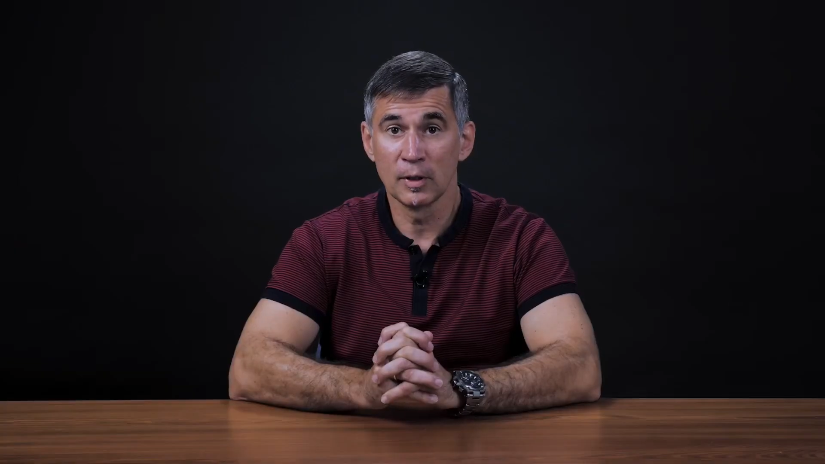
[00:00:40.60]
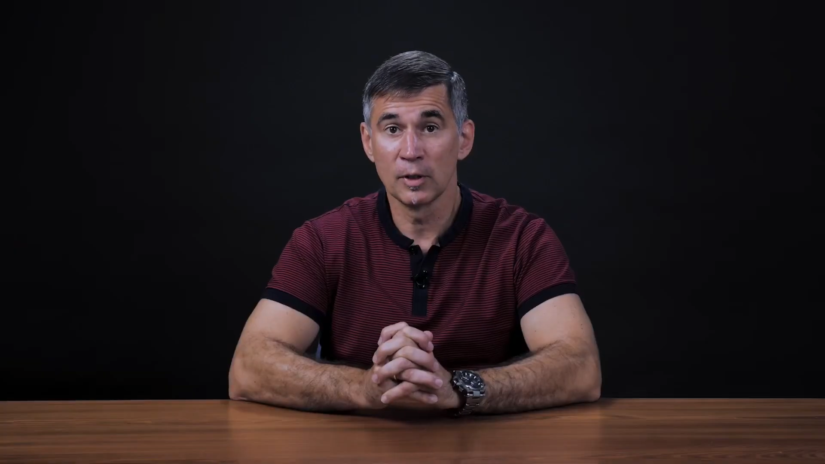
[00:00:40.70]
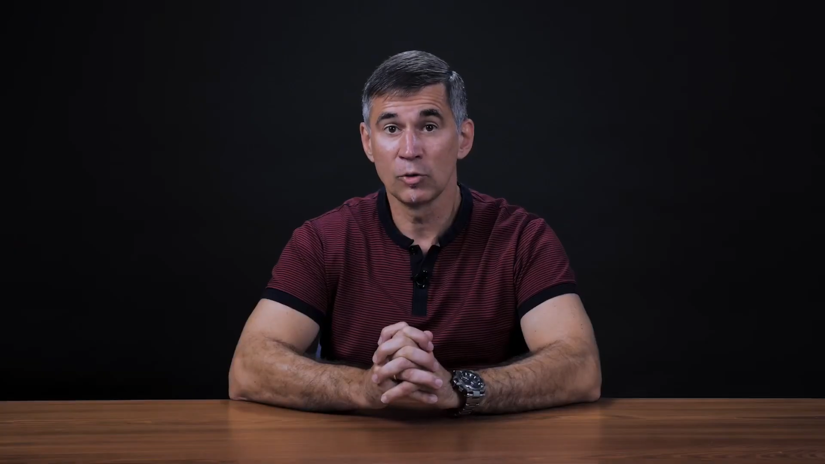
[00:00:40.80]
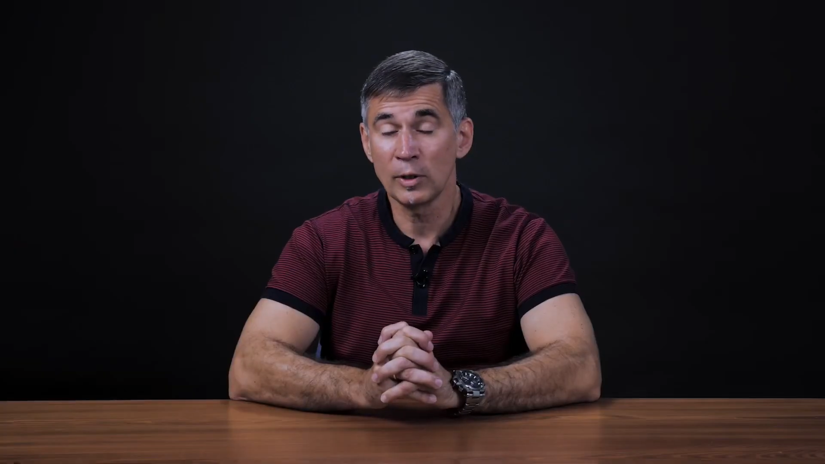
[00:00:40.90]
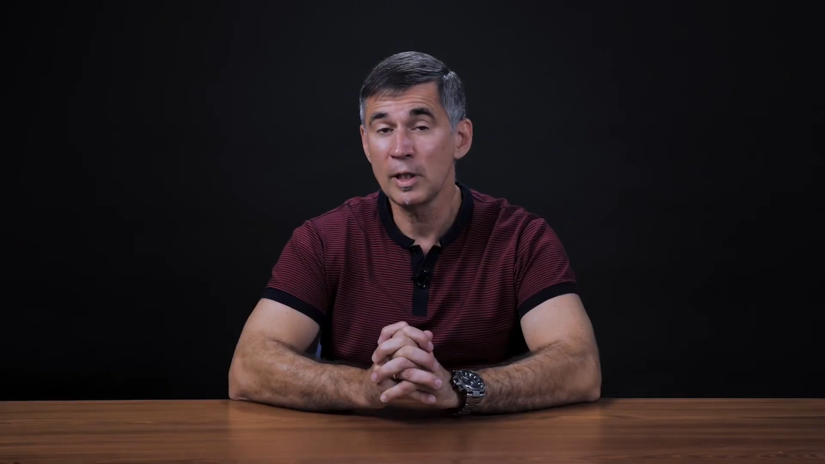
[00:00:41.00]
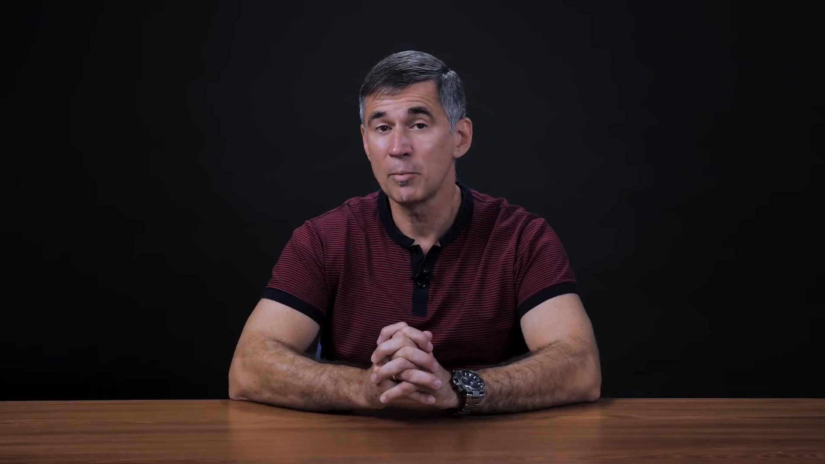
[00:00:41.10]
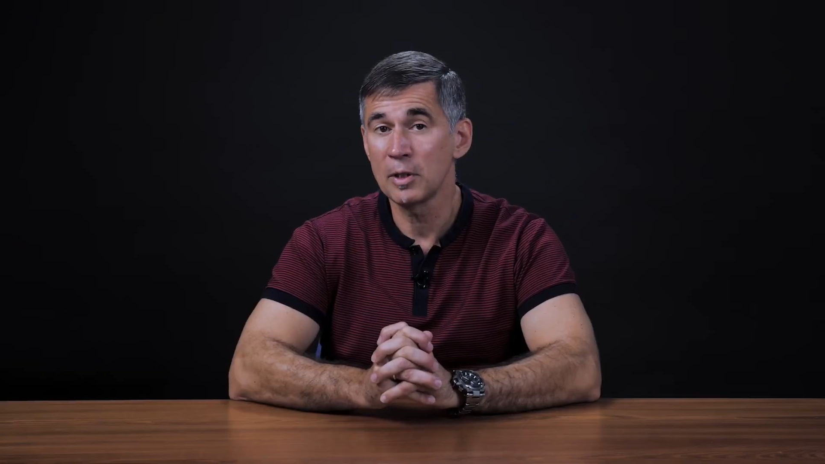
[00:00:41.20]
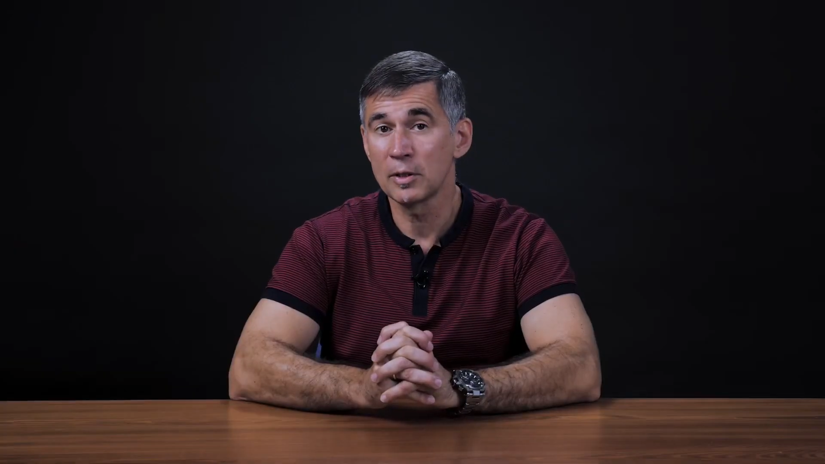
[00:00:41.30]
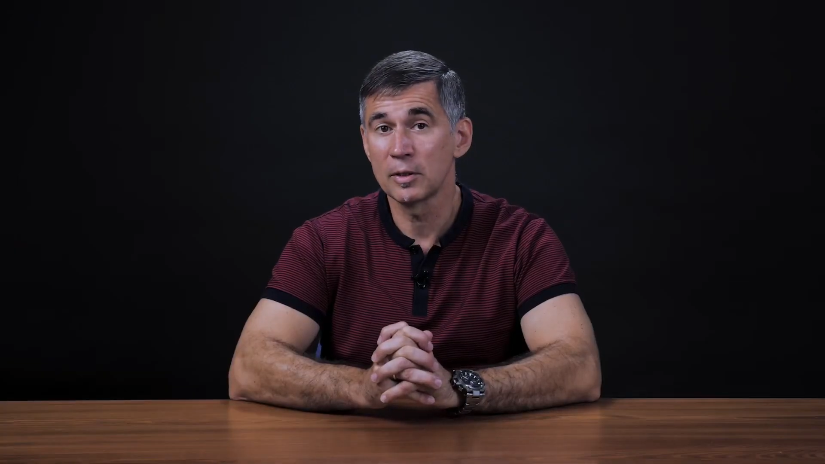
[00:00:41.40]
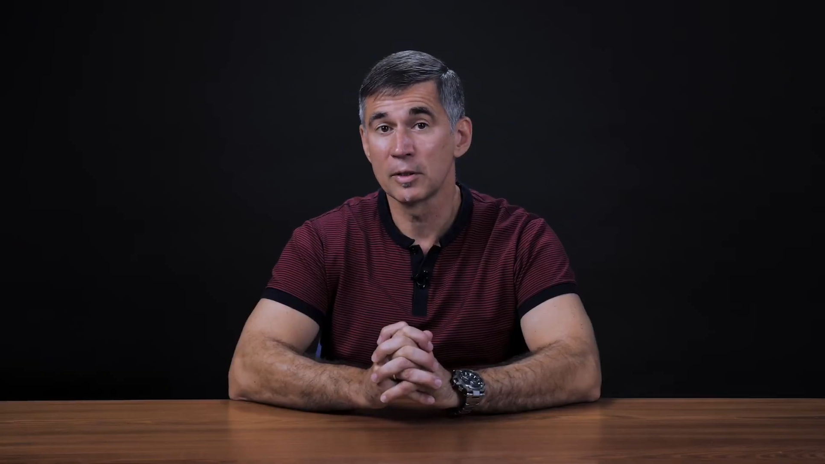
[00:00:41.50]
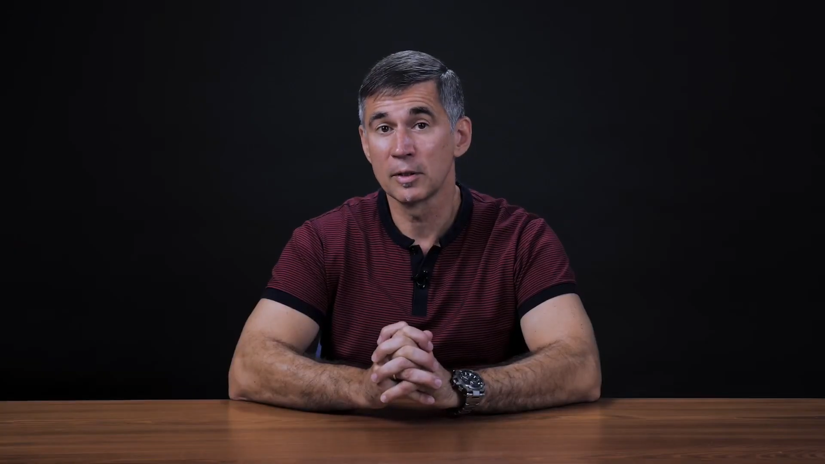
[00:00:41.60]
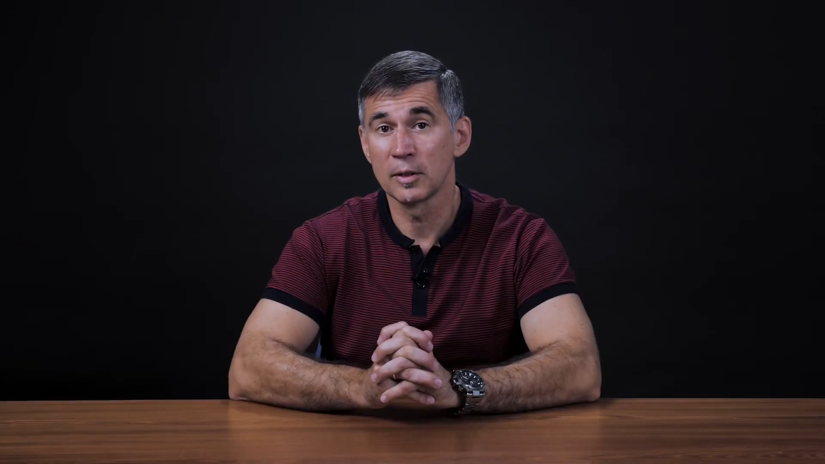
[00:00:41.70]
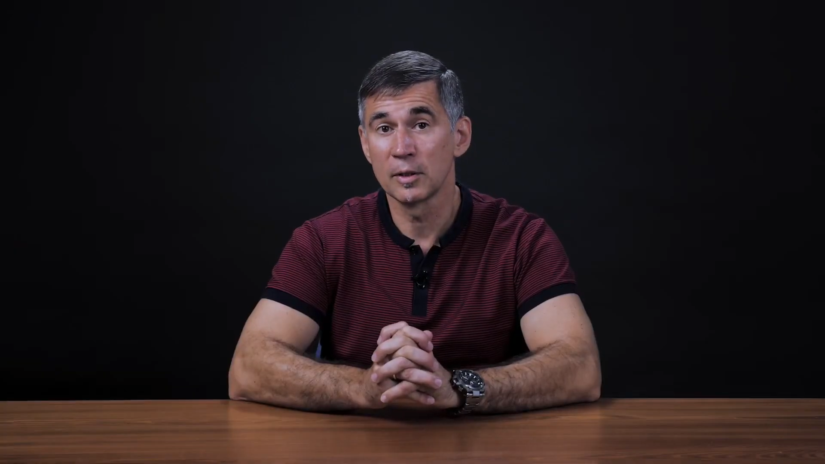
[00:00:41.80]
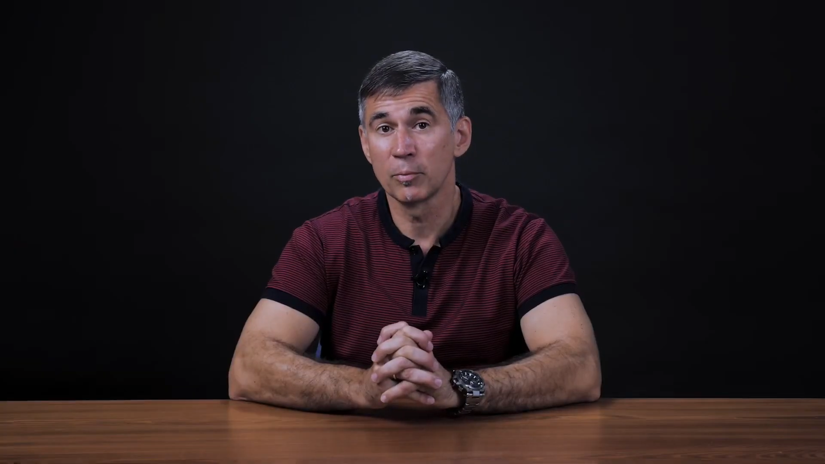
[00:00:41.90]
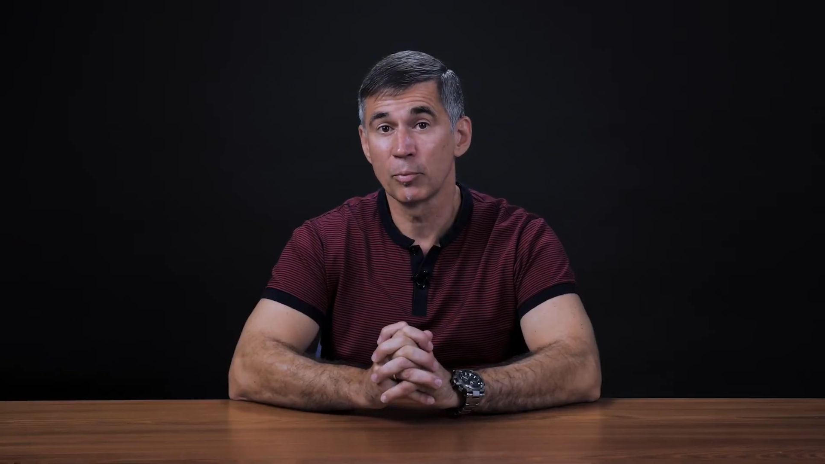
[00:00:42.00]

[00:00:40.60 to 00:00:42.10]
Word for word: но она имеет э,